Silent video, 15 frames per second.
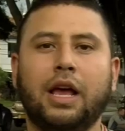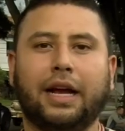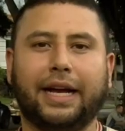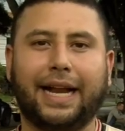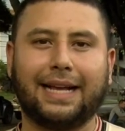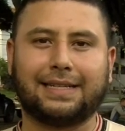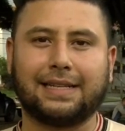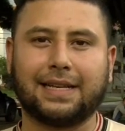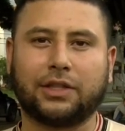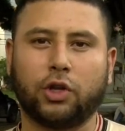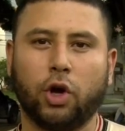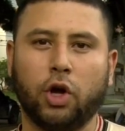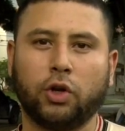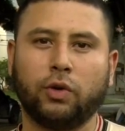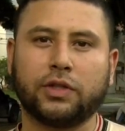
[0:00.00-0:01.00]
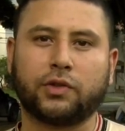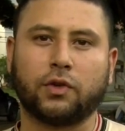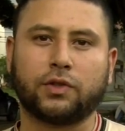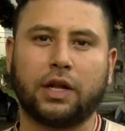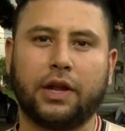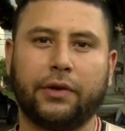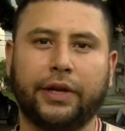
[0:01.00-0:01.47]
Gracias a todos
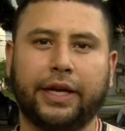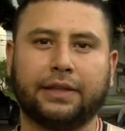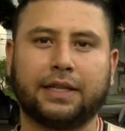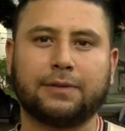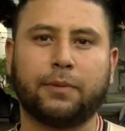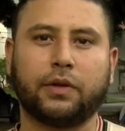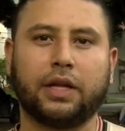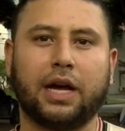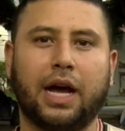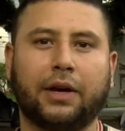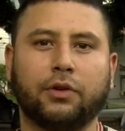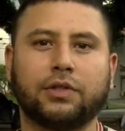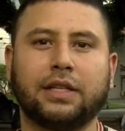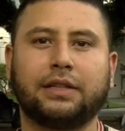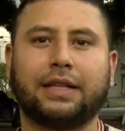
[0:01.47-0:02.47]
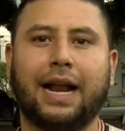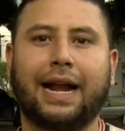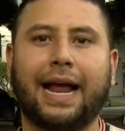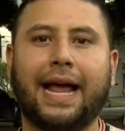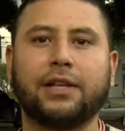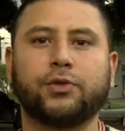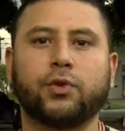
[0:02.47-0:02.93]
nuestros televidentes por dejarnos
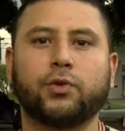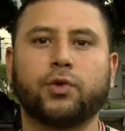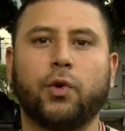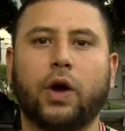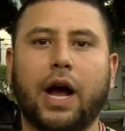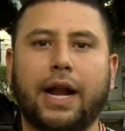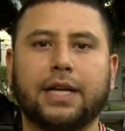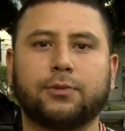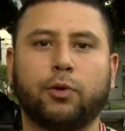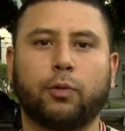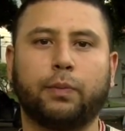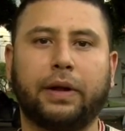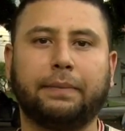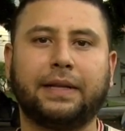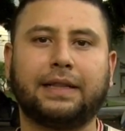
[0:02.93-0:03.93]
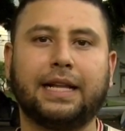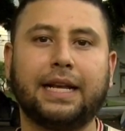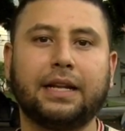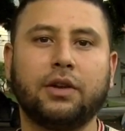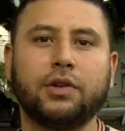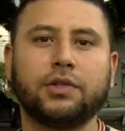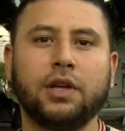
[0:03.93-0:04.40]
entrar en sus hogares, por
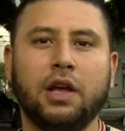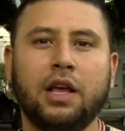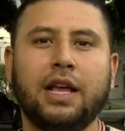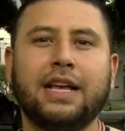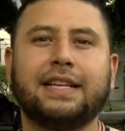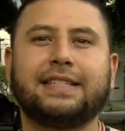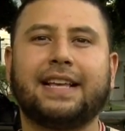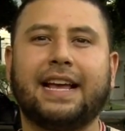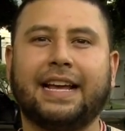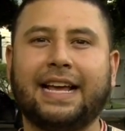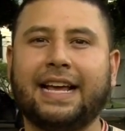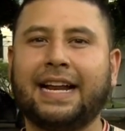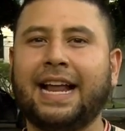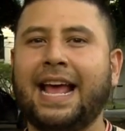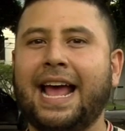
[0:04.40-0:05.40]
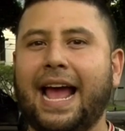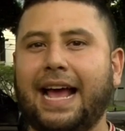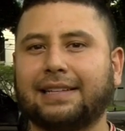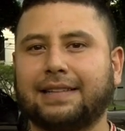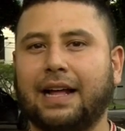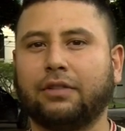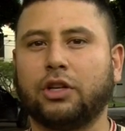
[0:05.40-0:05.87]
permitirnos seguir
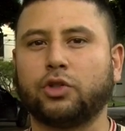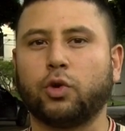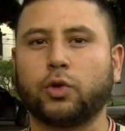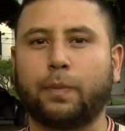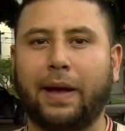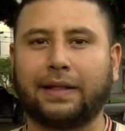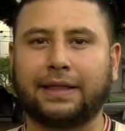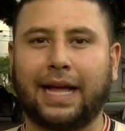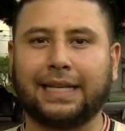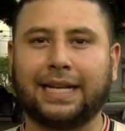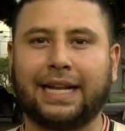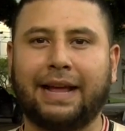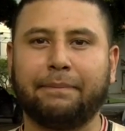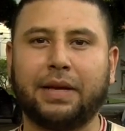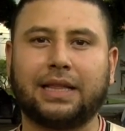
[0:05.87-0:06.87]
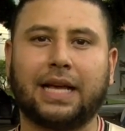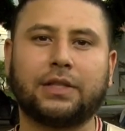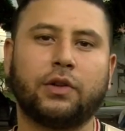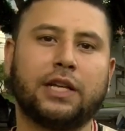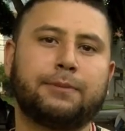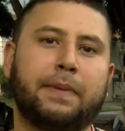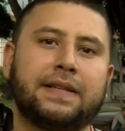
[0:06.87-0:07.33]
estando en sus pantallas. La
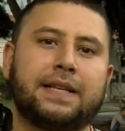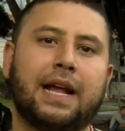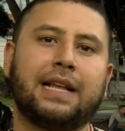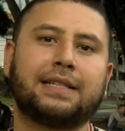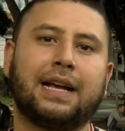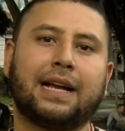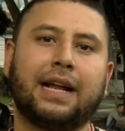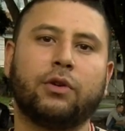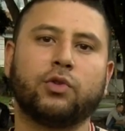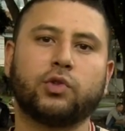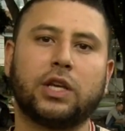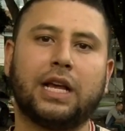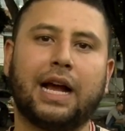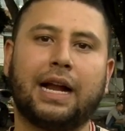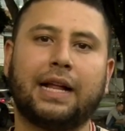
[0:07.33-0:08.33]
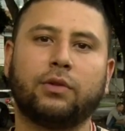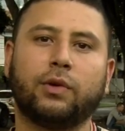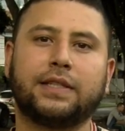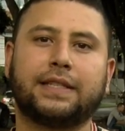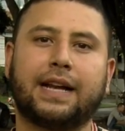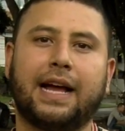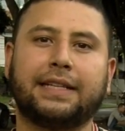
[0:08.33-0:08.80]
invitación especial es a que nos sigan en
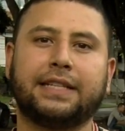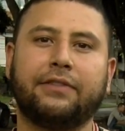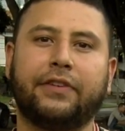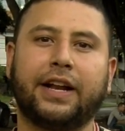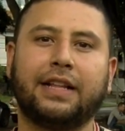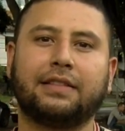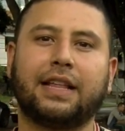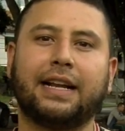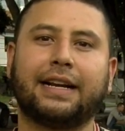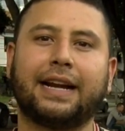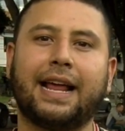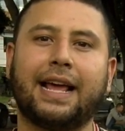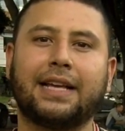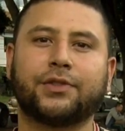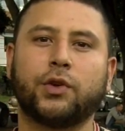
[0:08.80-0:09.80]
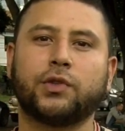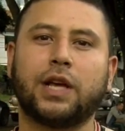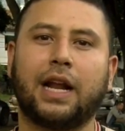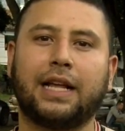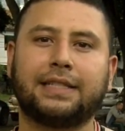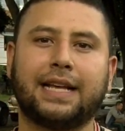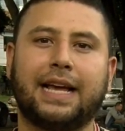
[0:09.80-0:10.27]
nuestras diferentes redes
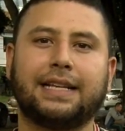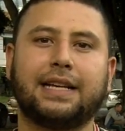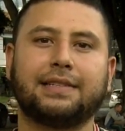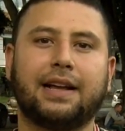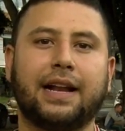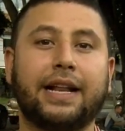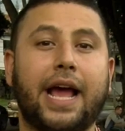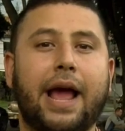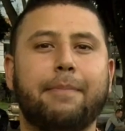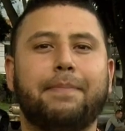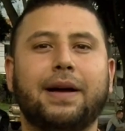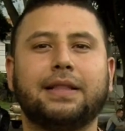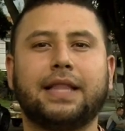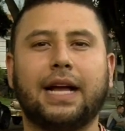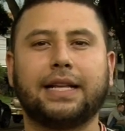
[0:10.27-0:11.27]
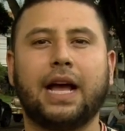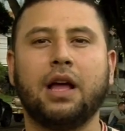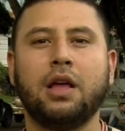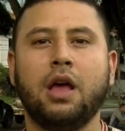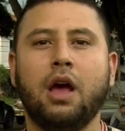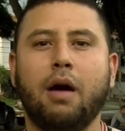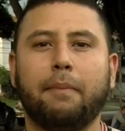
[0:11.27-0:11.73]
sociales, ellas salen en pantalla
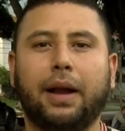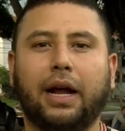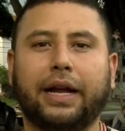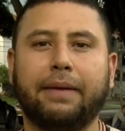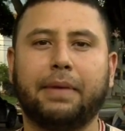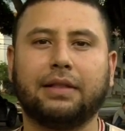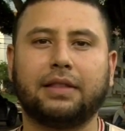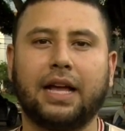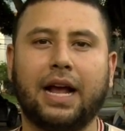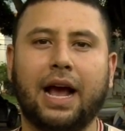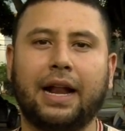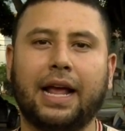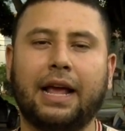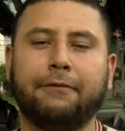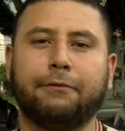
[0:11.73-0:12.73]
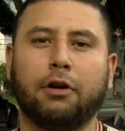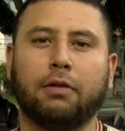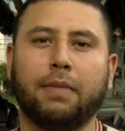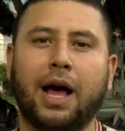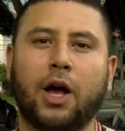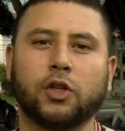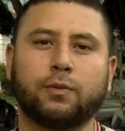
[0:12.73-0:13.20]
para que mantengan
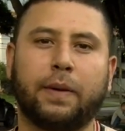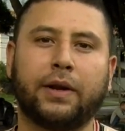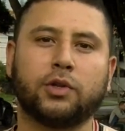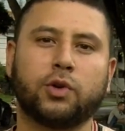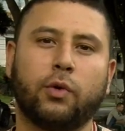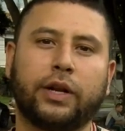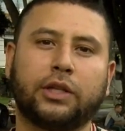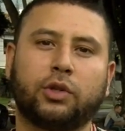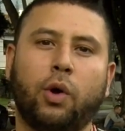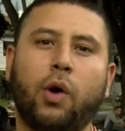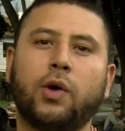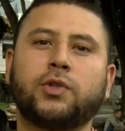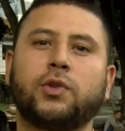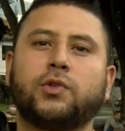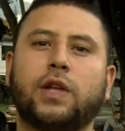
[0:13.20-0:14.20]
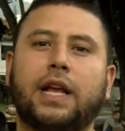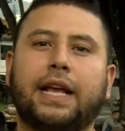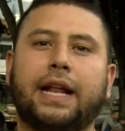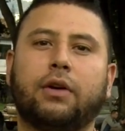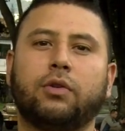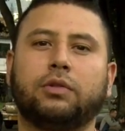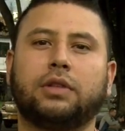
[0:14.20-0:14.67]
informados, pero sobre todo si usted
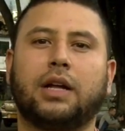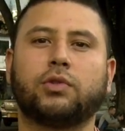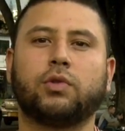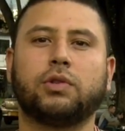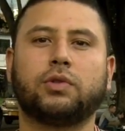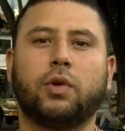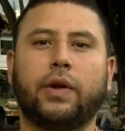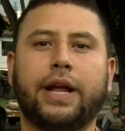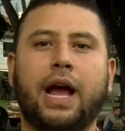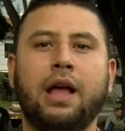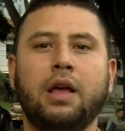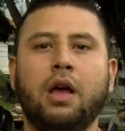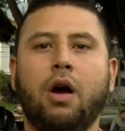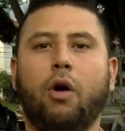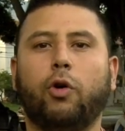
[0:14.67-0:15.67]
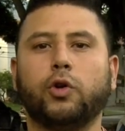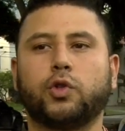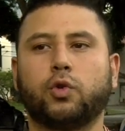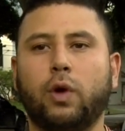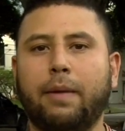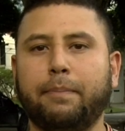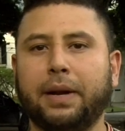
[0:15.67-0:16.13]
quiere contar su historia o
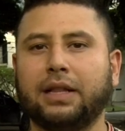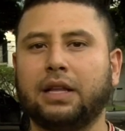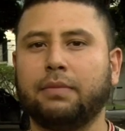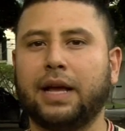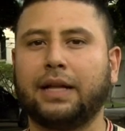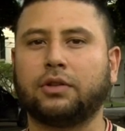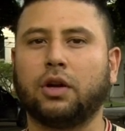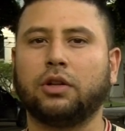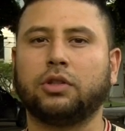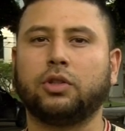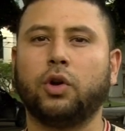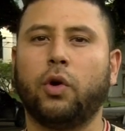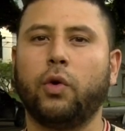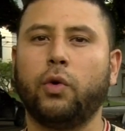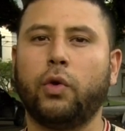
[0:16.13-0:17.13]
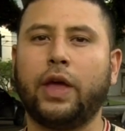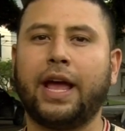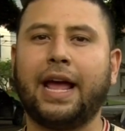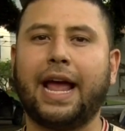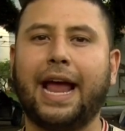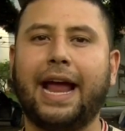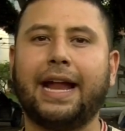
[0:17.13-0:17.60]
su emprendimiento, no
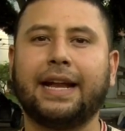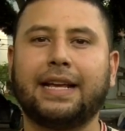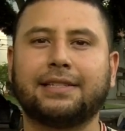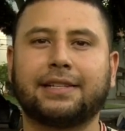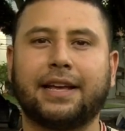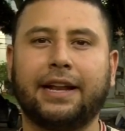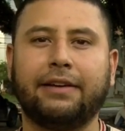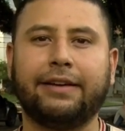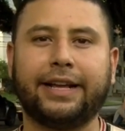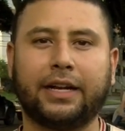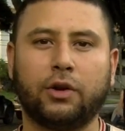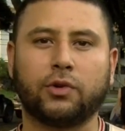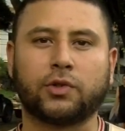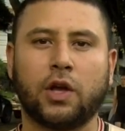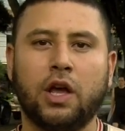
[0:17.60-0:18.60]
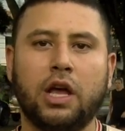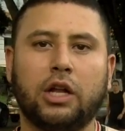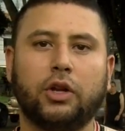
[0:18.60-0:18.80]
dude en escribirnos.